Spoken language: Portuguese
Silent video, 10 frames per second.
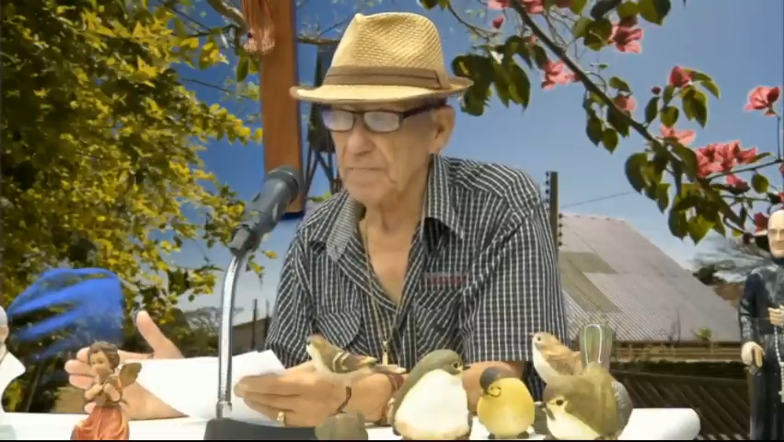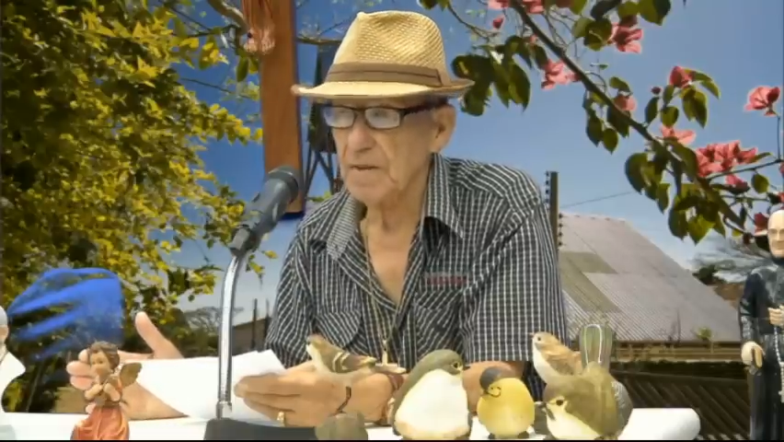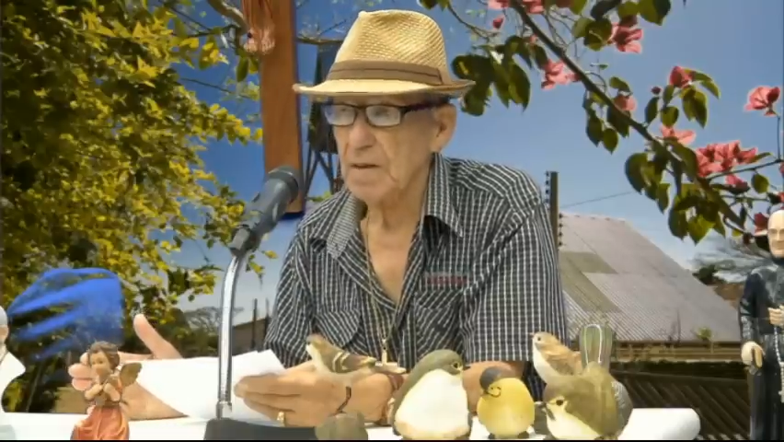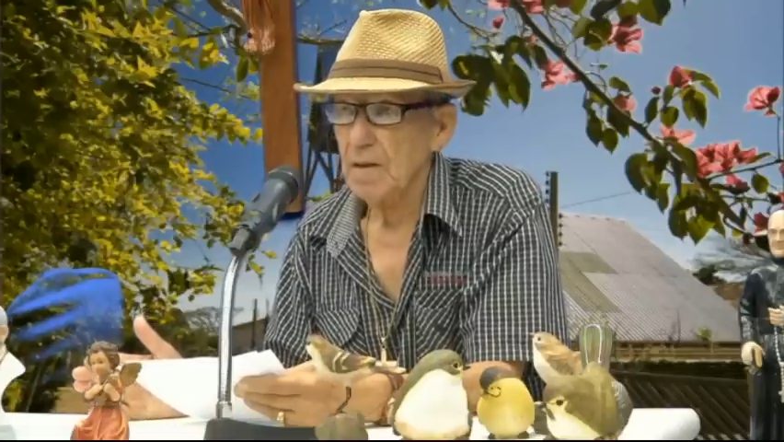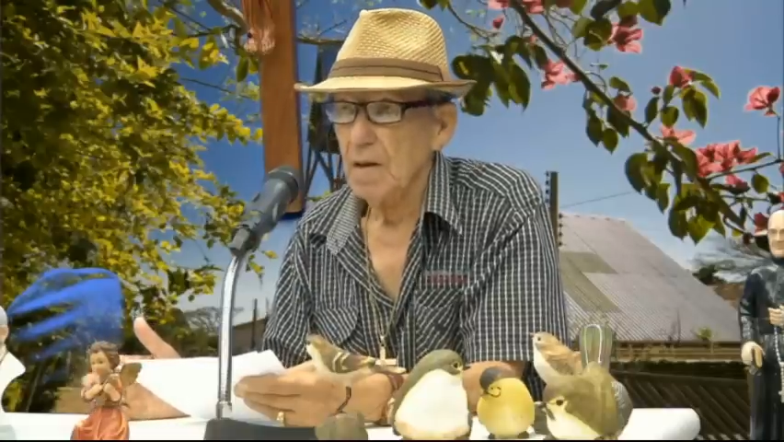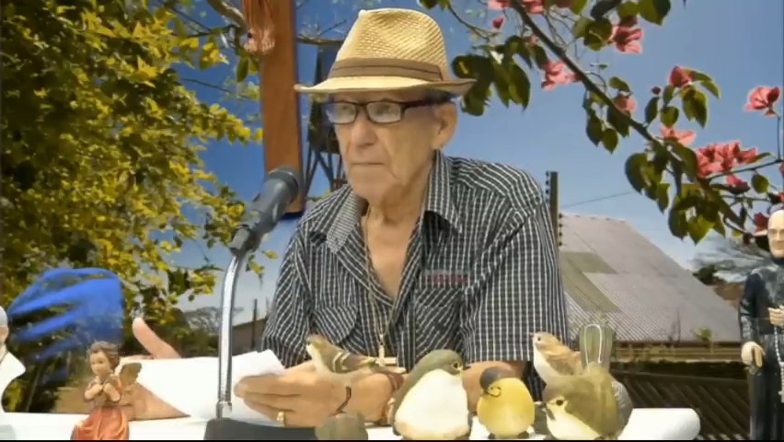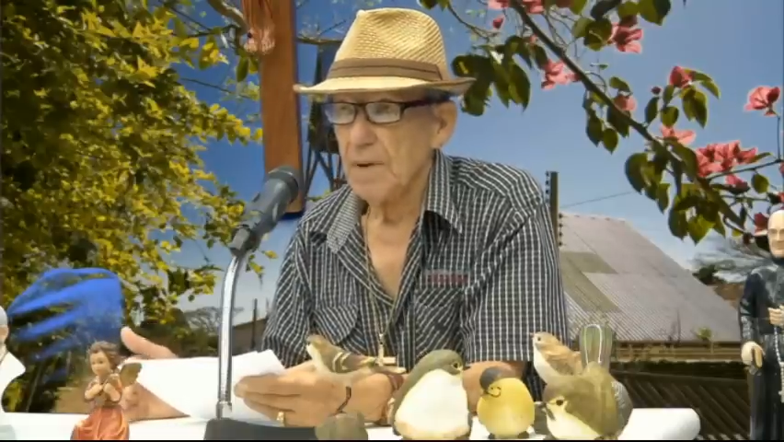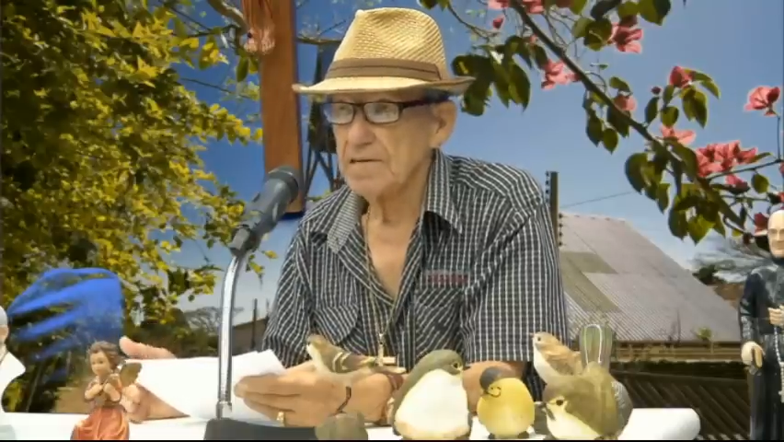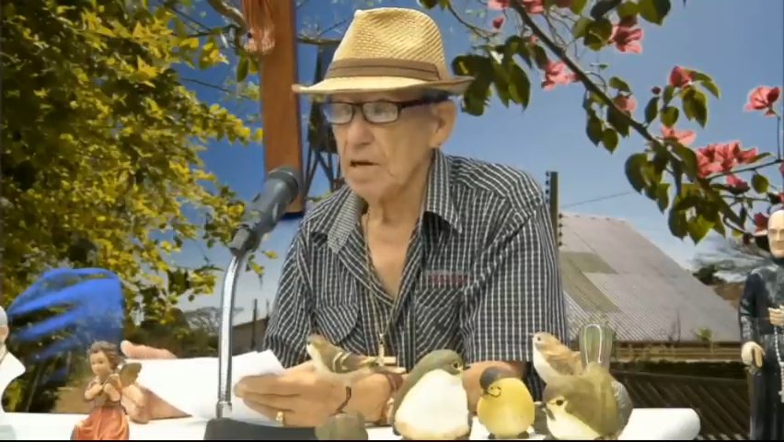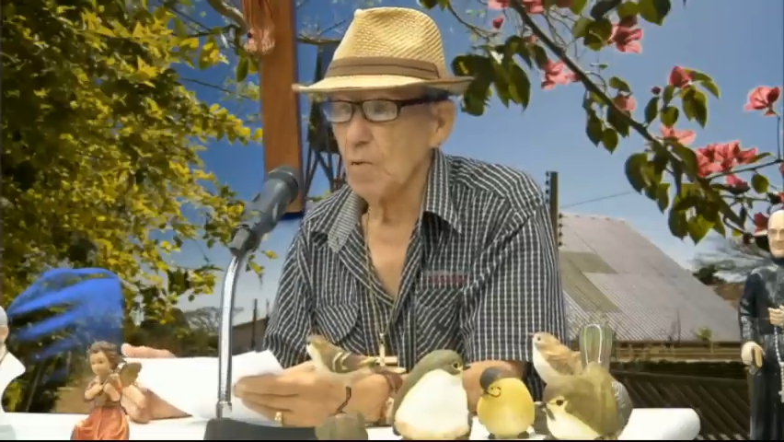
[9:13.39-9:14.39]
Mas
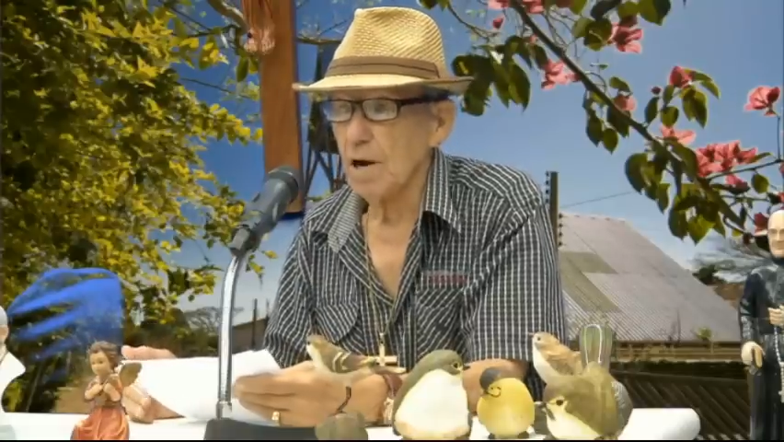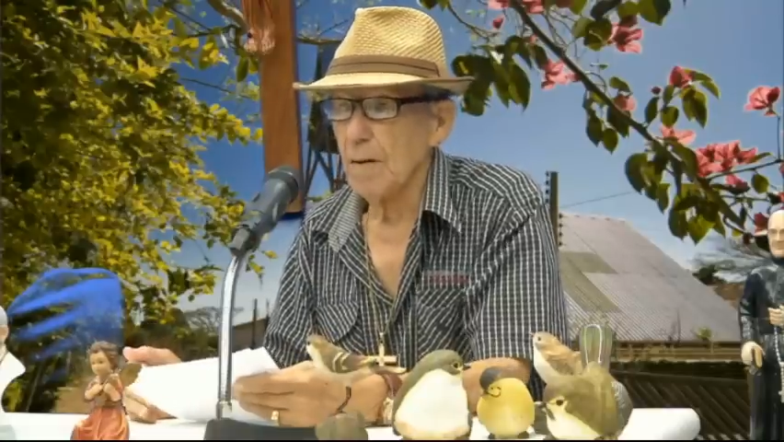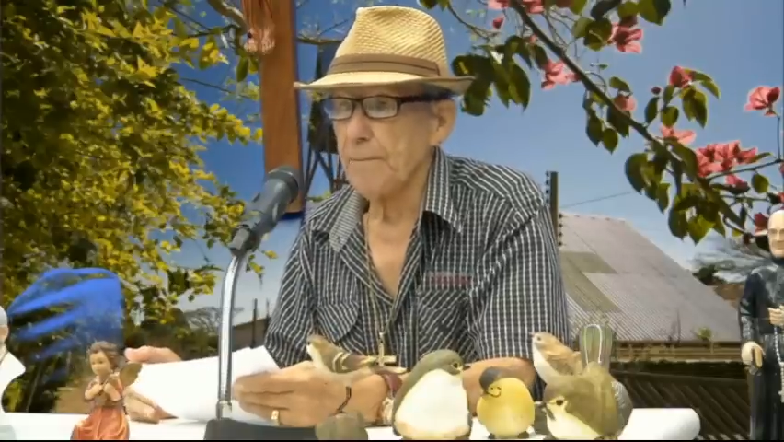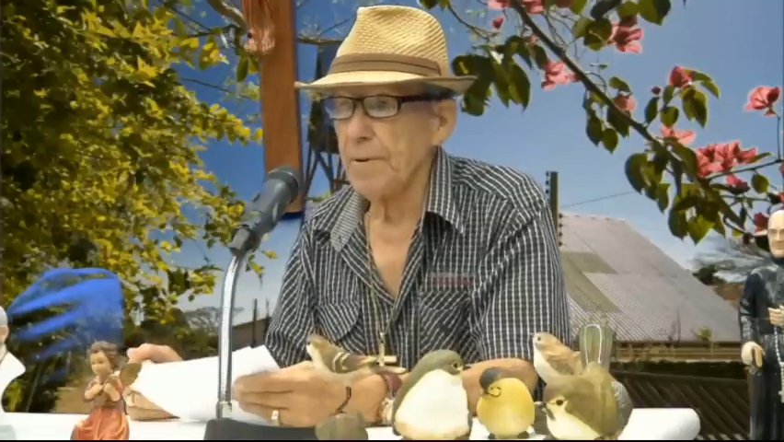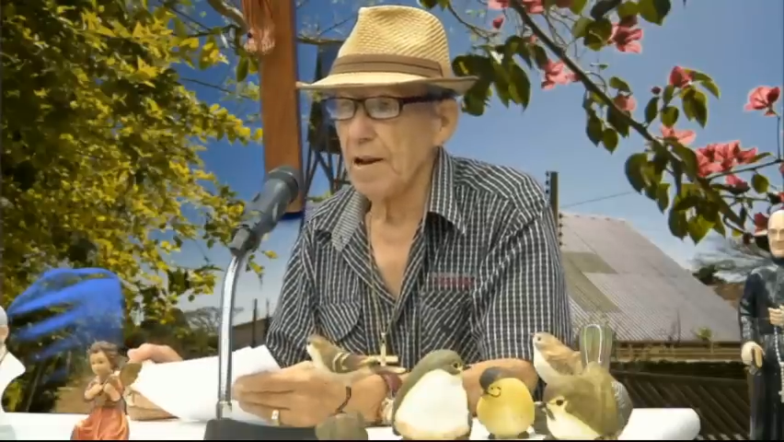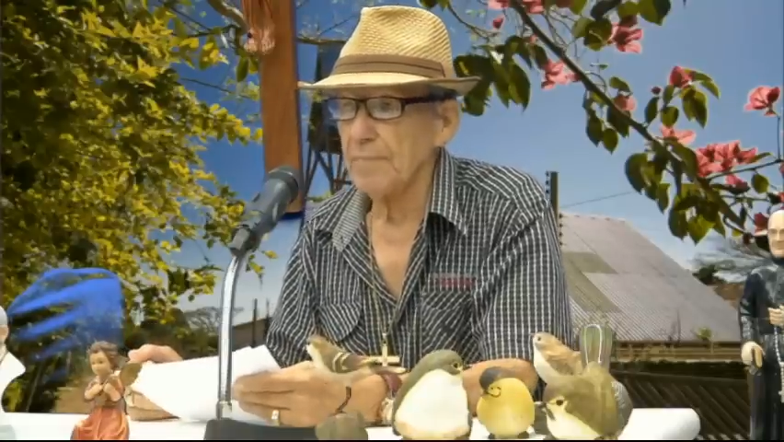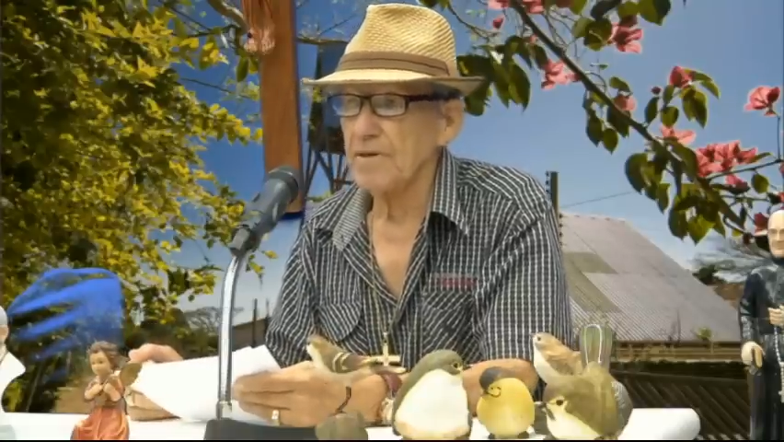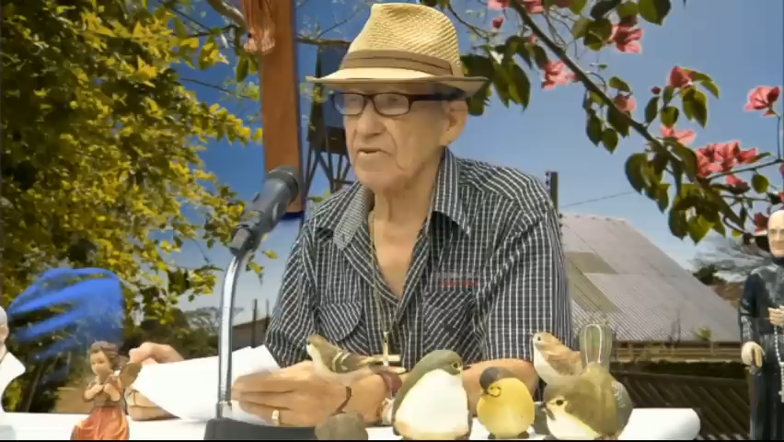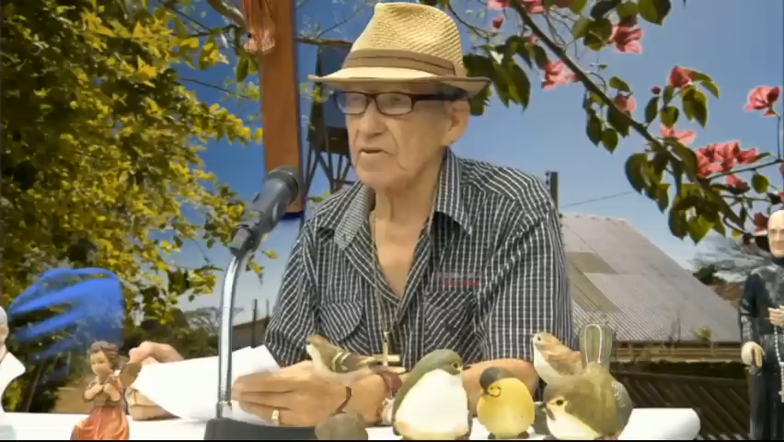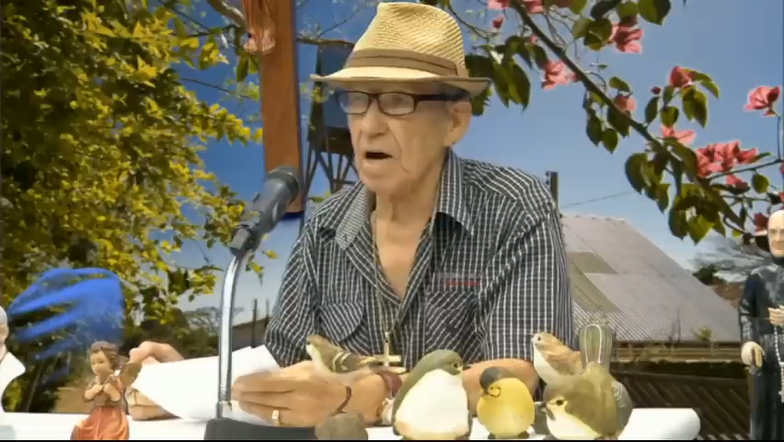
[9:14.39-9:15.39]
agora, pela
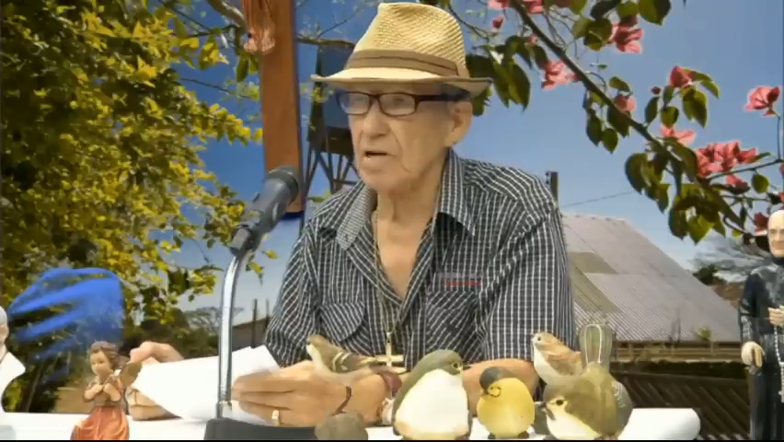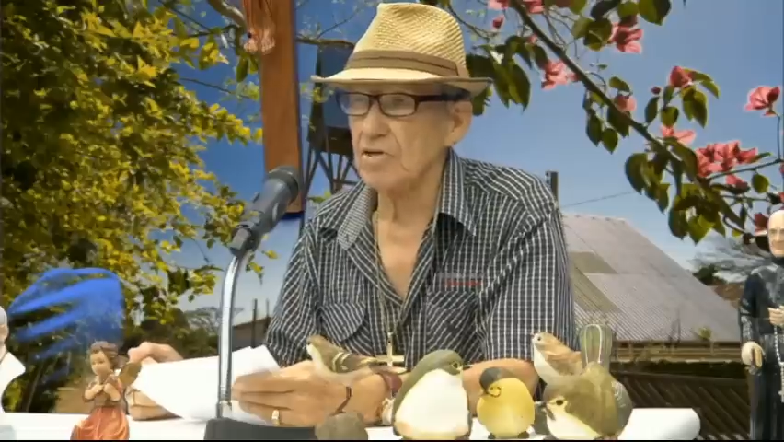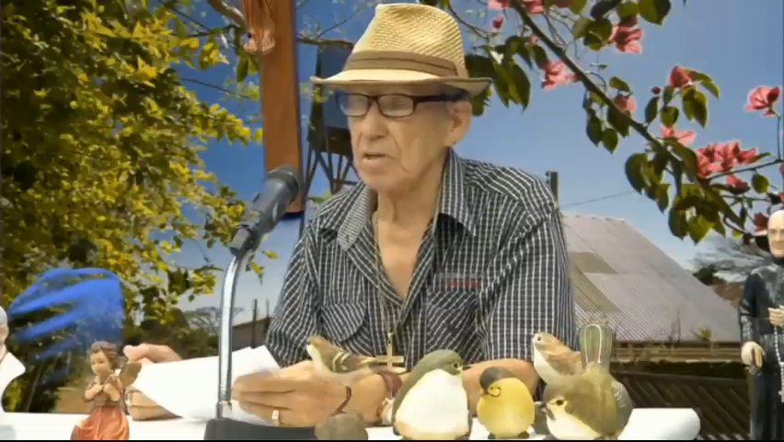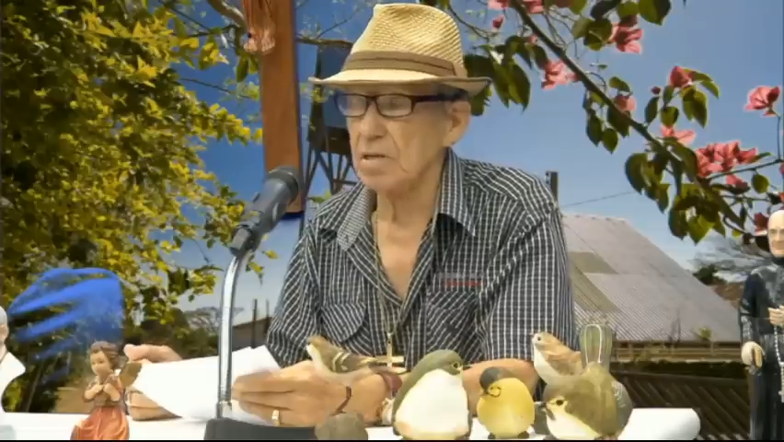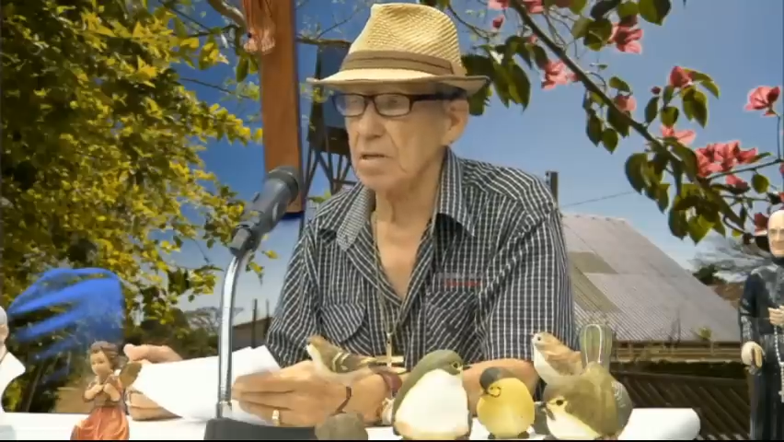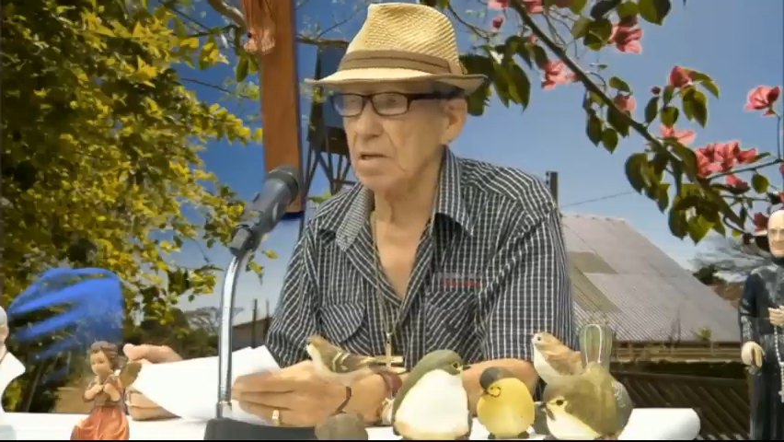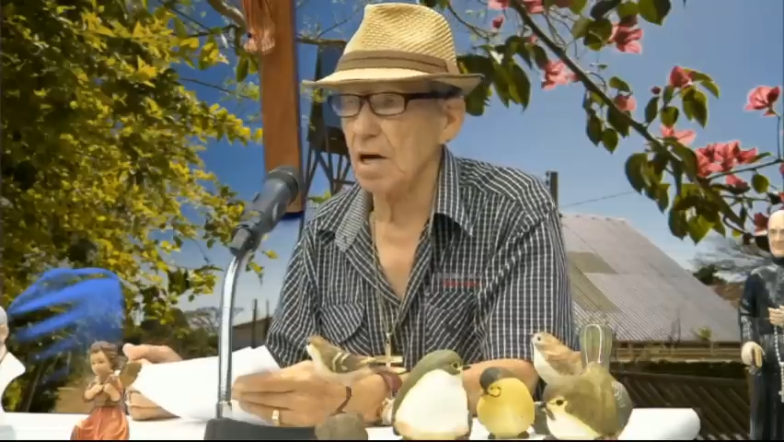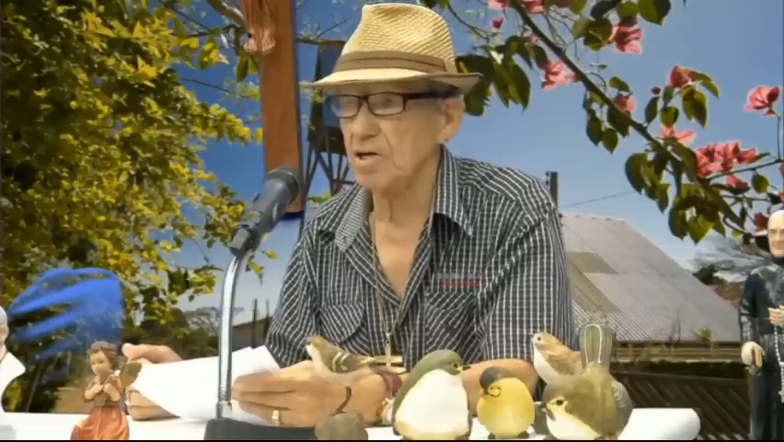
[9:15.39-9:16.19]
mensagem que a gente